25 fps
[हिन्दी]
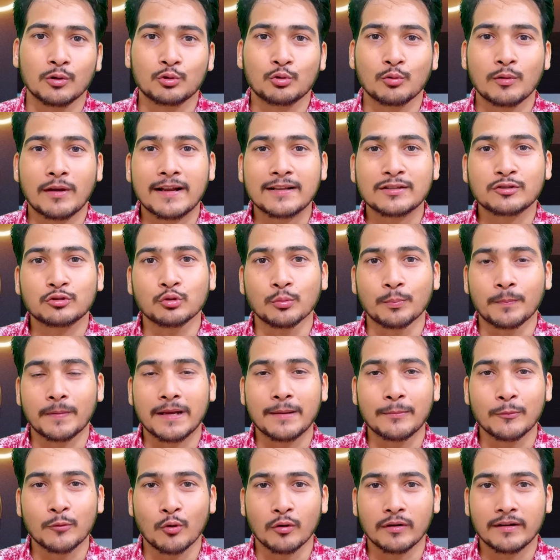तो यार
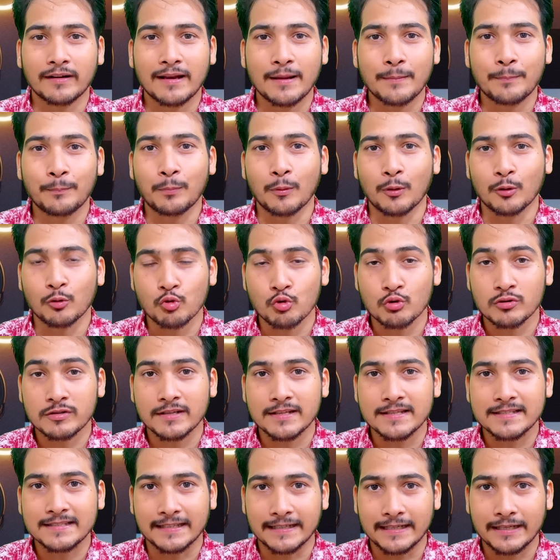सुप्रीम कोर्ट ने
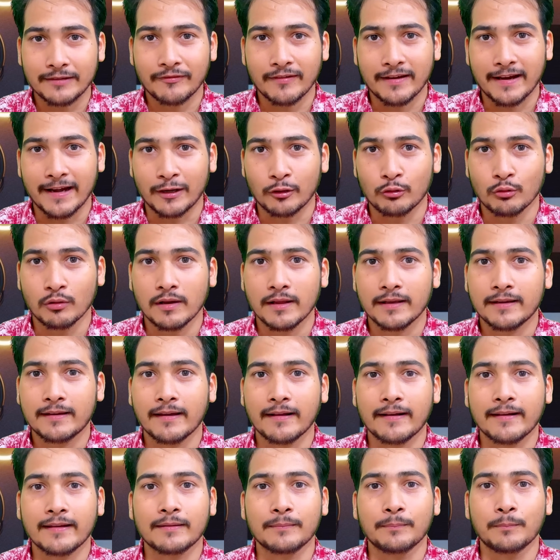पॉल्यूशन सर्टिफिकेट को
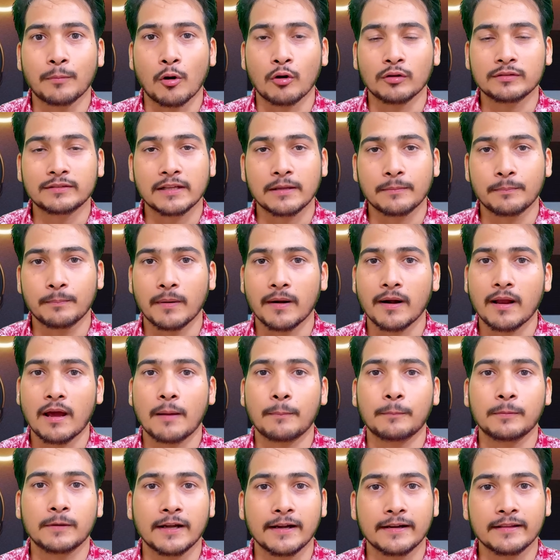लेकर एक बहुत ही बड़ा
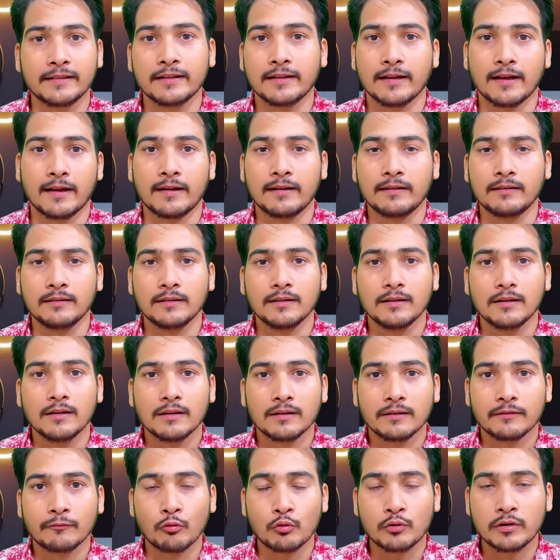अपडेट दिया है
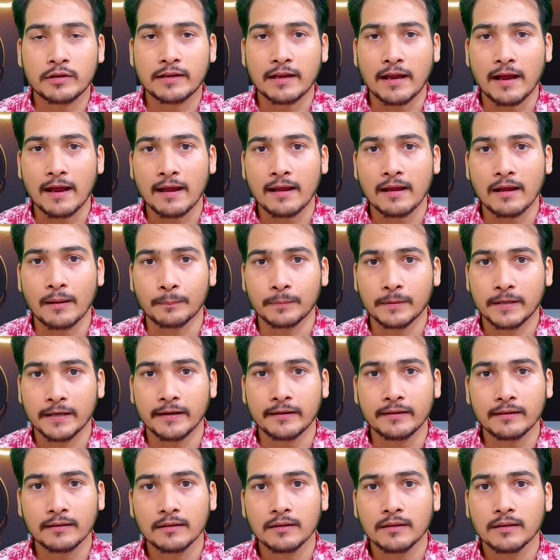वो क्या है
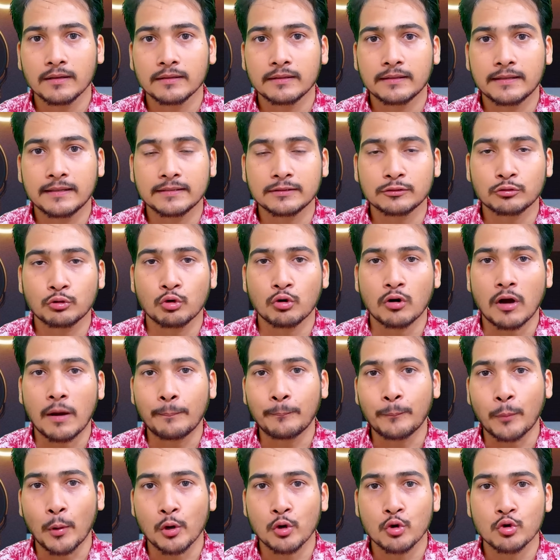अपडेट किसको
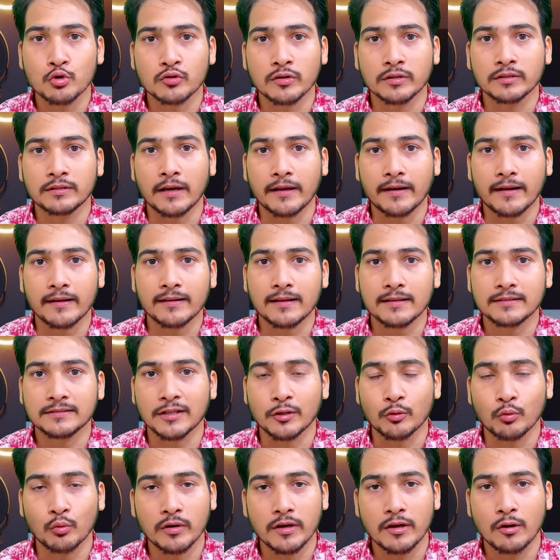अब पॉल्यूशन कराना
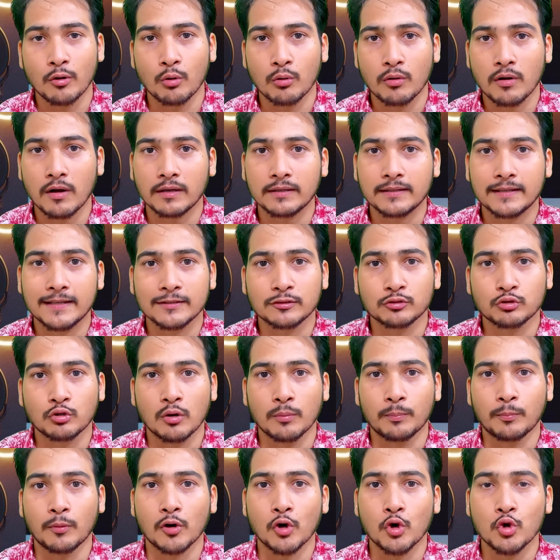ज़रूरी होगा किसको
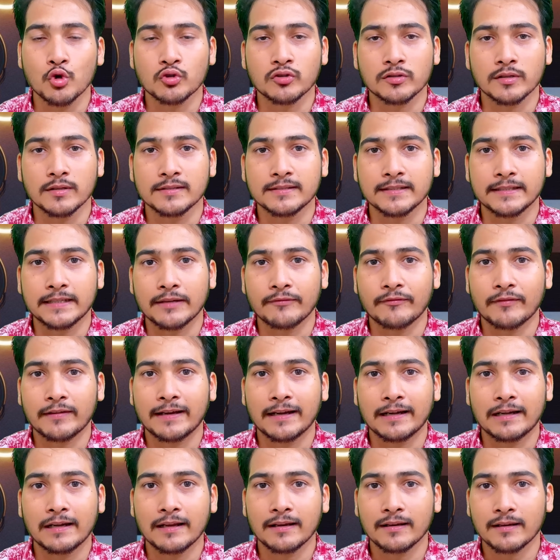पॉल्यूशन
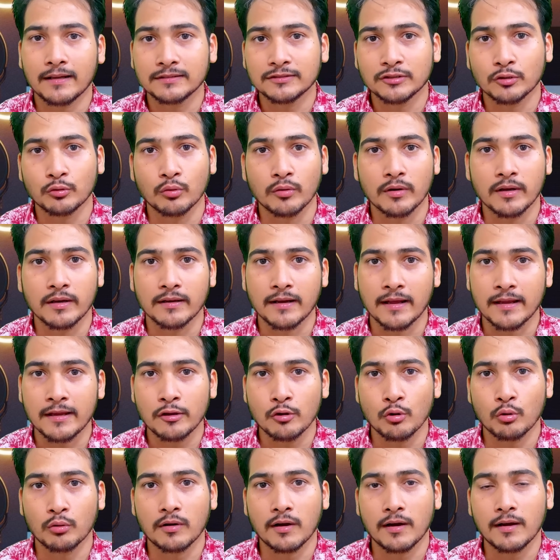सर्टिफिकेट लेना ज़रूरी नहीं
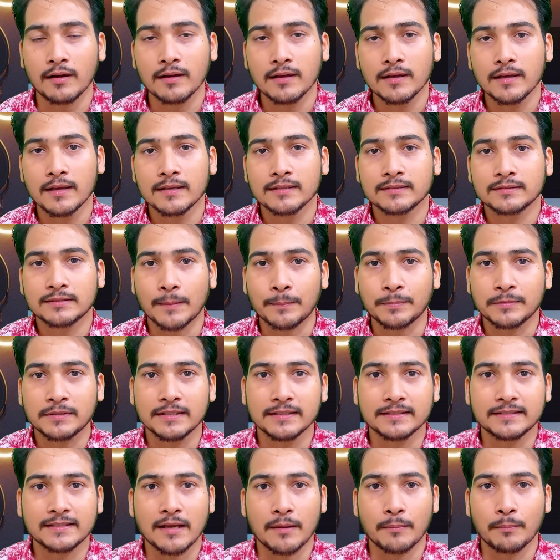होगा सब
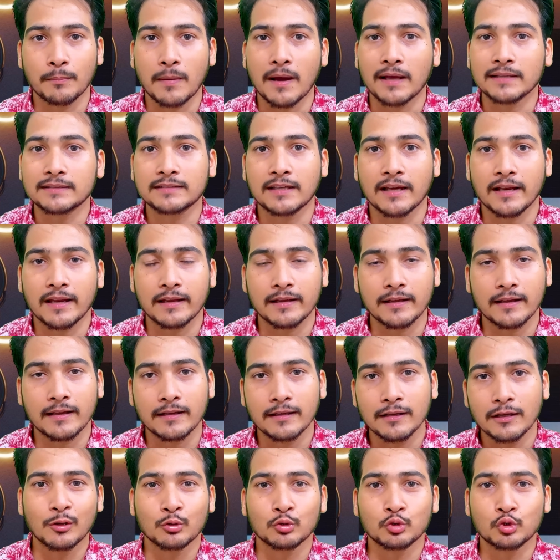चीज़ की हम बात करेंगे
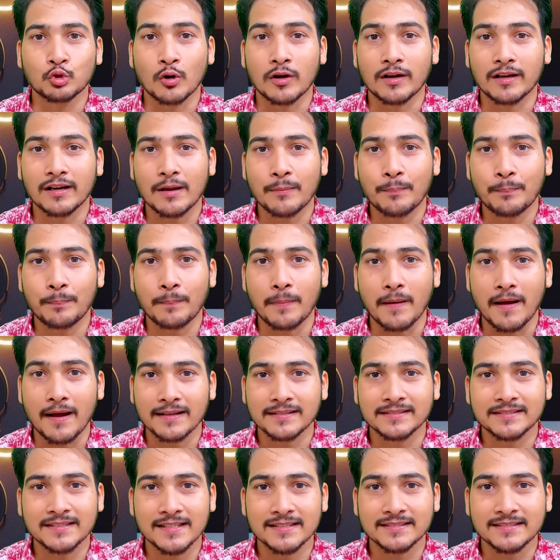तो अगले
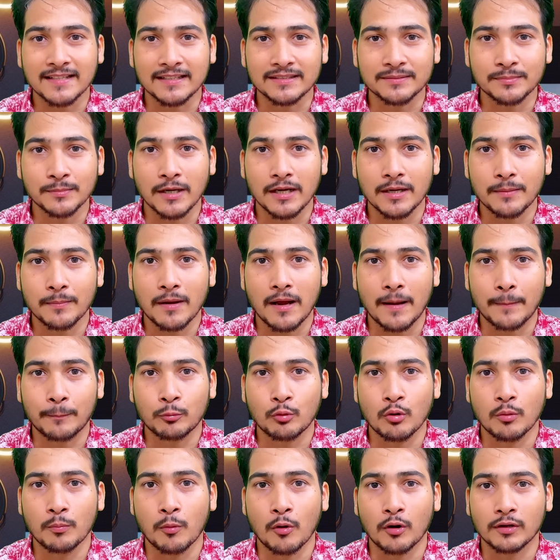पांच से सात मिनट में
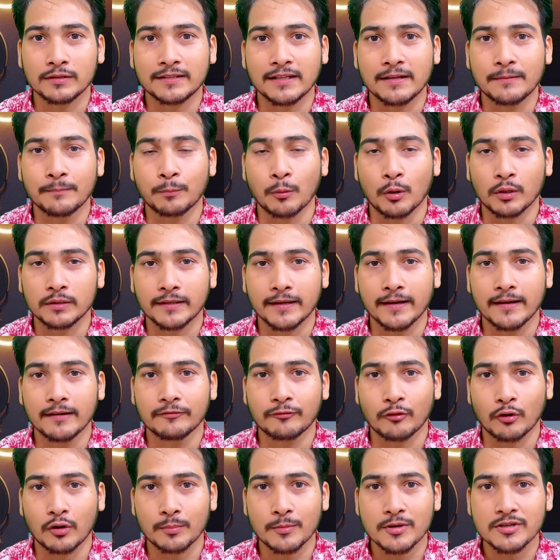आपको बहुत ही इंपॉर्टेंट
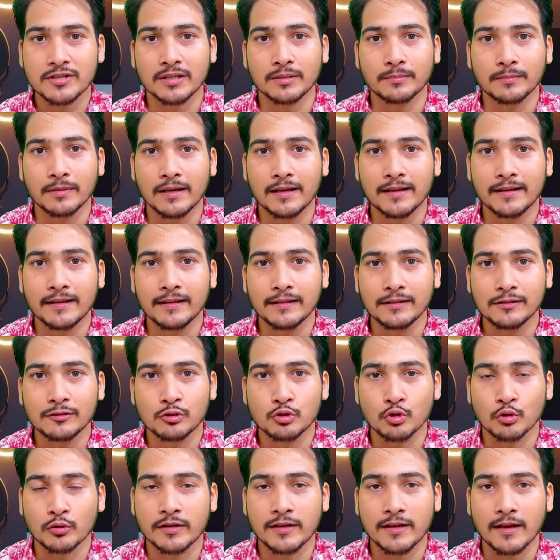इन्फॉर्मेशन मिलेगी
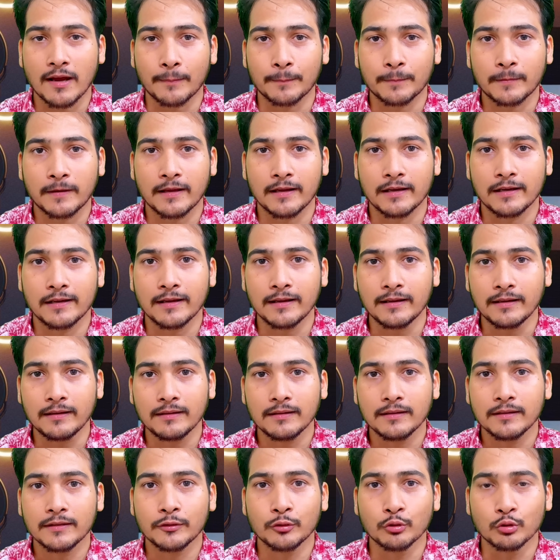जो कि आपके लिए
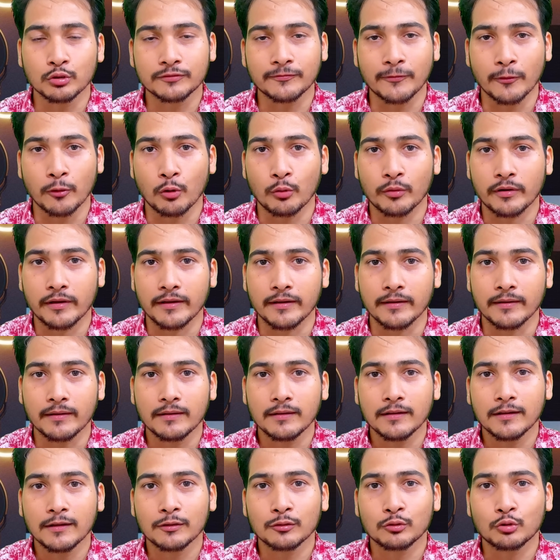यूजफुल होगी
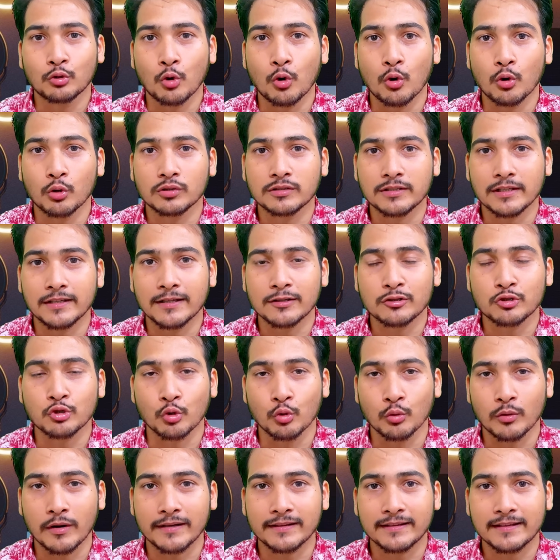तो चलिए
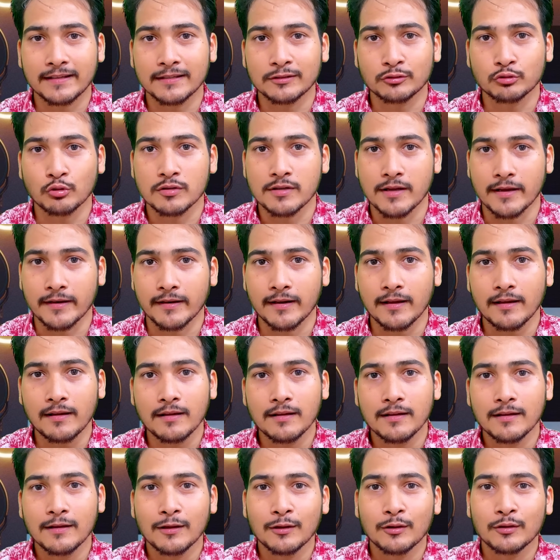शुरू करते हैं इसको जानना
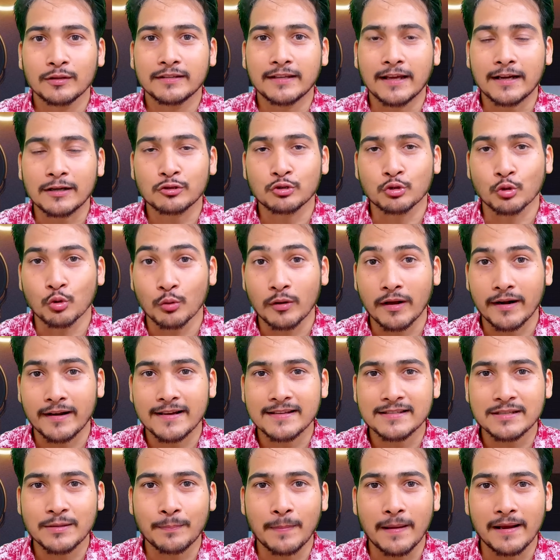यार शुरू
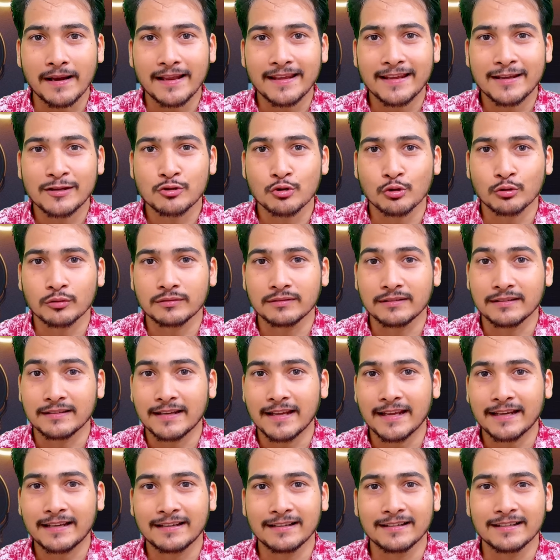करने से पहले ये जो
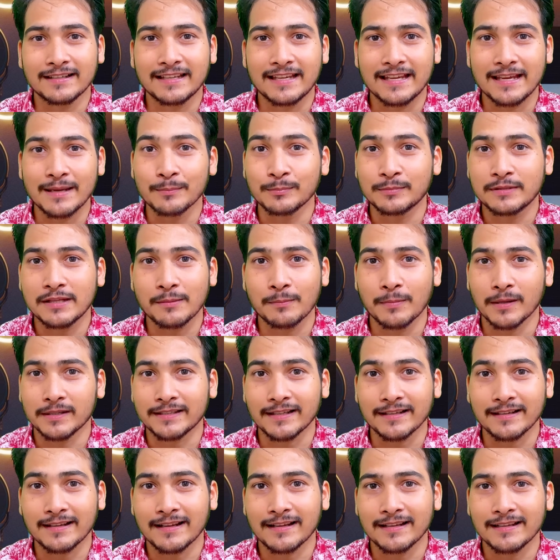एक कीमती
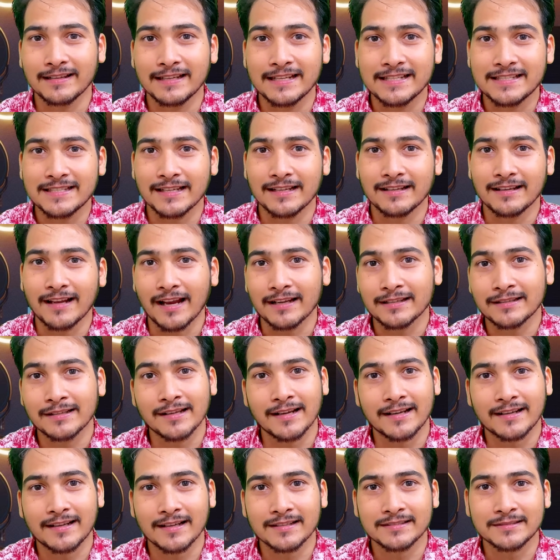बटन है नीचे लाल
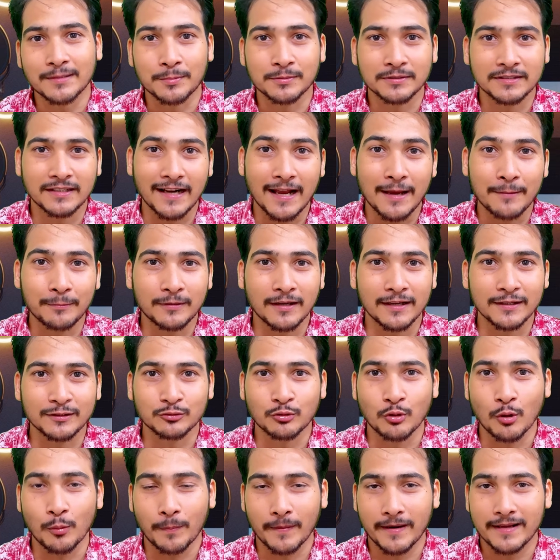कलर का सब्सक्राइब का
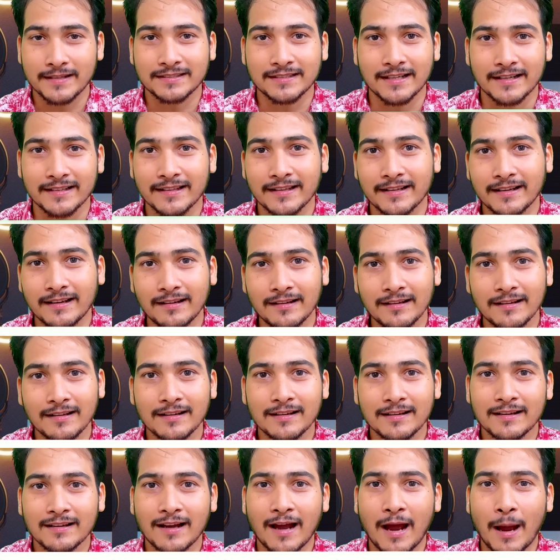इसको प्रेस कर देना
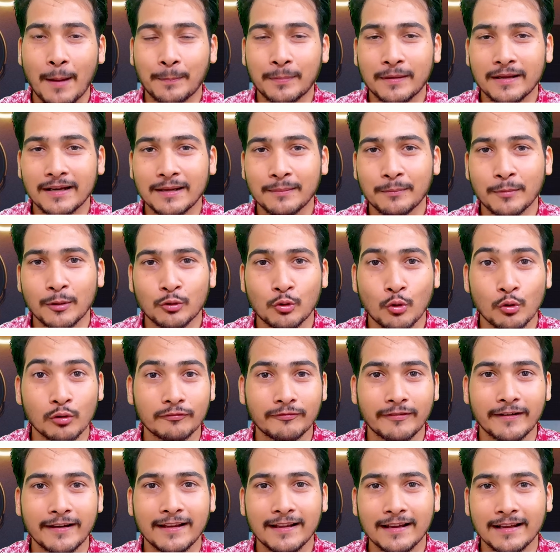आपके लिए बिल्कुल
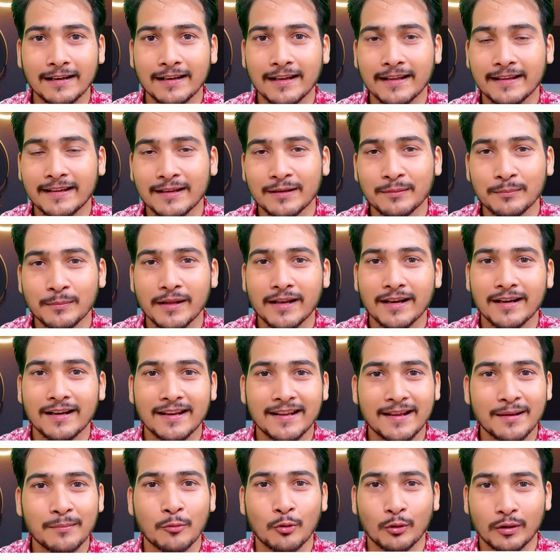फ्री है लेकिन मेरे
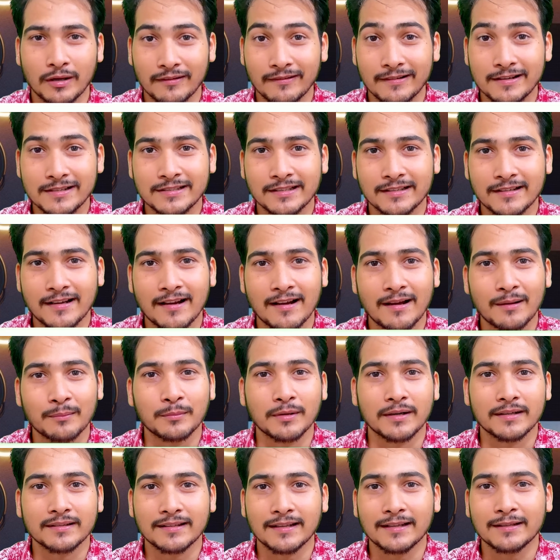लिए ये मोटिवेशन का काम
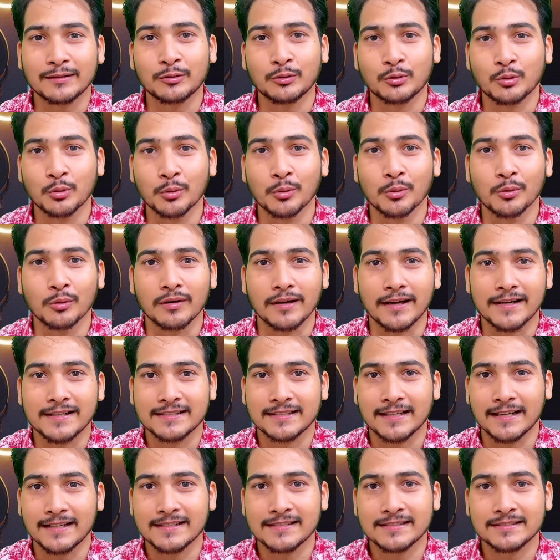करता है तो
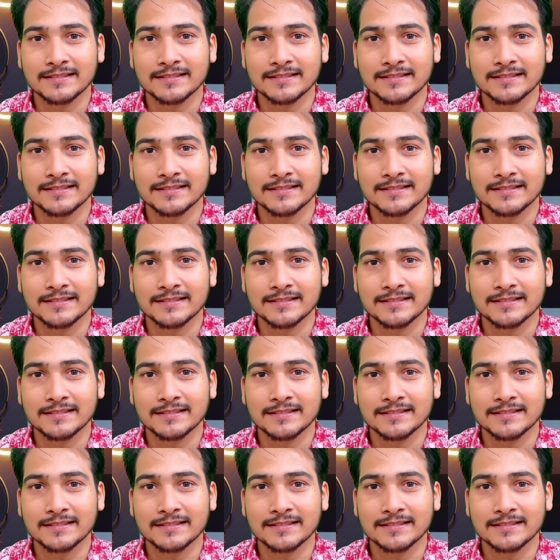लेट्स गेट